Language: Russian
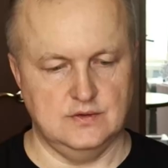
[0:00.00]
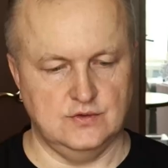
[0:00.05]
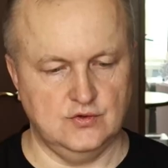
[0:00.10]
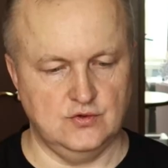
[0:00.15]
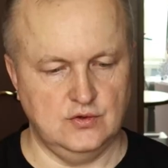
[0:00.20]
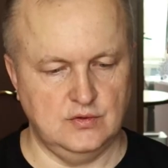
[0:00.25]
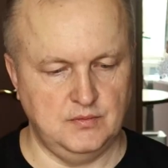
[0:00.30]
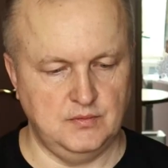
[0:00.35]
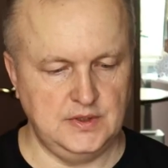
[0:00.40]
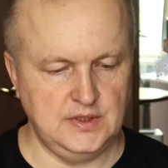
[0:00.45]

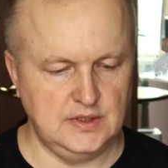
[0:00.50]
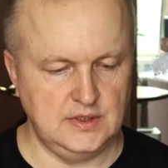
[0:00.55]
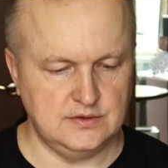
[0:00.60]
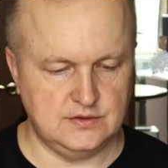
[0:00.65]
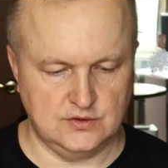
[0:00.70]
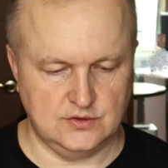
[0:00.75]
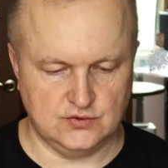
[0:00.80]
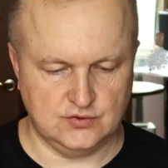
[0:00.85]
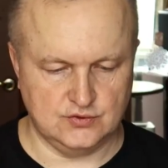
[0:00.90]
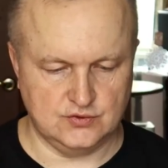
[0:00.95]
Но меня
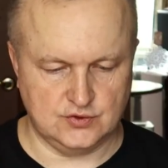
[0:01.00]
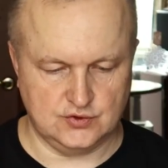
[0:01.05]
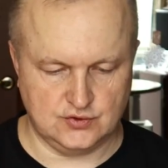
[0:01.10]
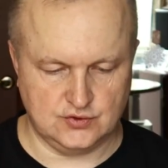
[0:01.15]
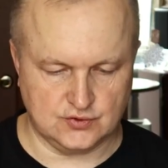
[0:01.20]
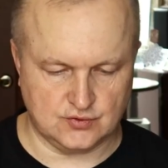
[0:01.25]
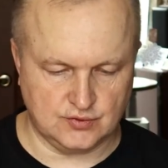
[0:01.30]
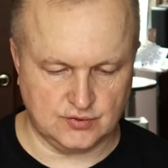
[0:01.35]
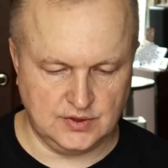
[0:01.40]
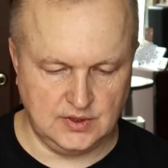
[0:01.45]
интересуют
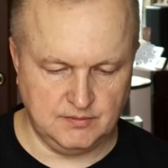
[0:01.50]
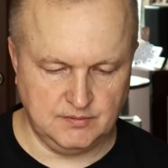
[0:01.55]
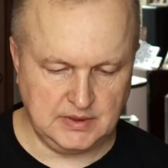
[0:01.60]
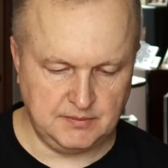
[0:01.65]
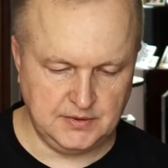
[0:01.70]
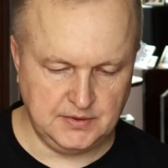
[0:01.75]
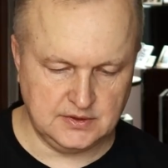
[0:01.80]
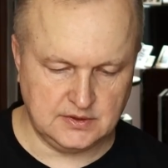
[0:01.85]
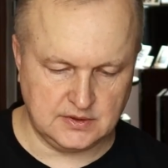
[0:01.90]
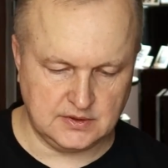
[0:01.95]
еще другие
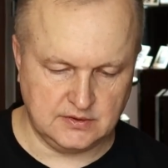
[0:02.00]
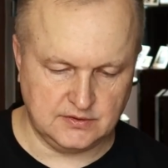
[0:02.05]
моменты.